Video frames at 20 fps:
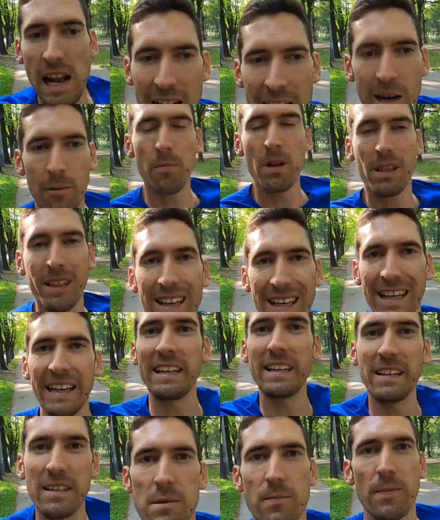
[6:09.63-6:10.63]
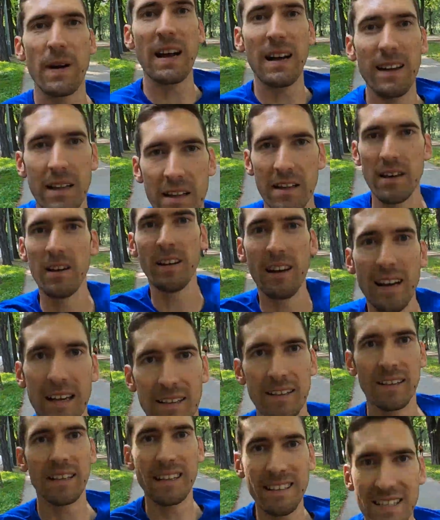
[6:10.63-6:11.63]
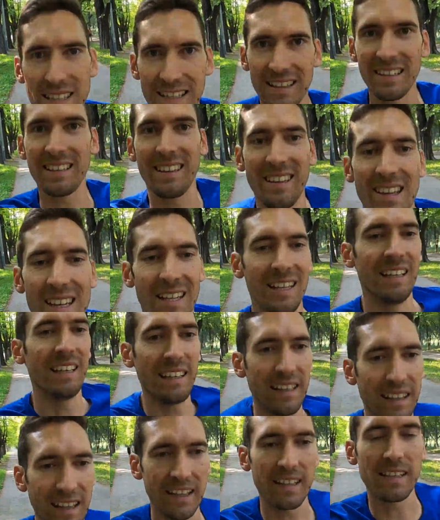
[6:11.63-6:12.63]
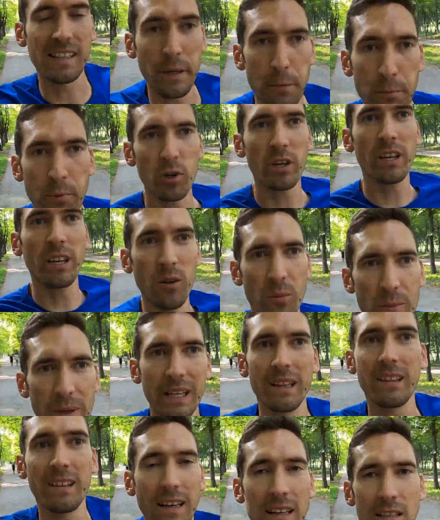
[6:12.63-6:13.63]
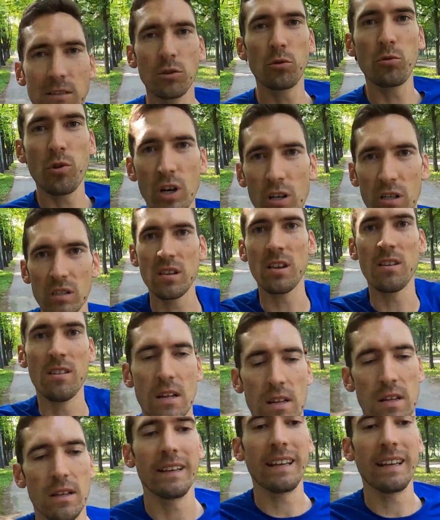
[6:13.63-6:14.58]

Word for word: Ähm, Trainingsplan hat gesagt in 13 pro Kilometer, also durchaus,